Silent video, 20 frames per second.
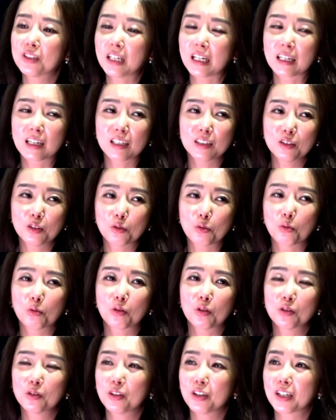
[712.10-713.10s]
상간녀
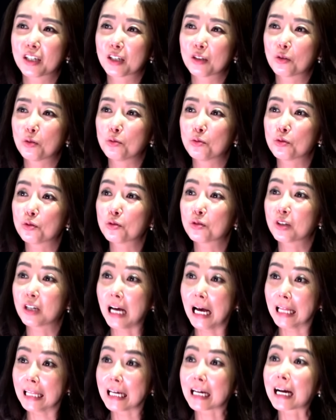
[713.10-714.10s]
동거녀에게 돈 주는
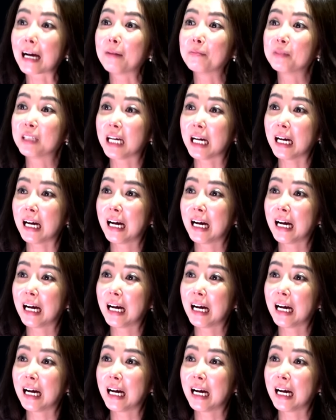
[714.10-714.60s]
건안 아깝냐?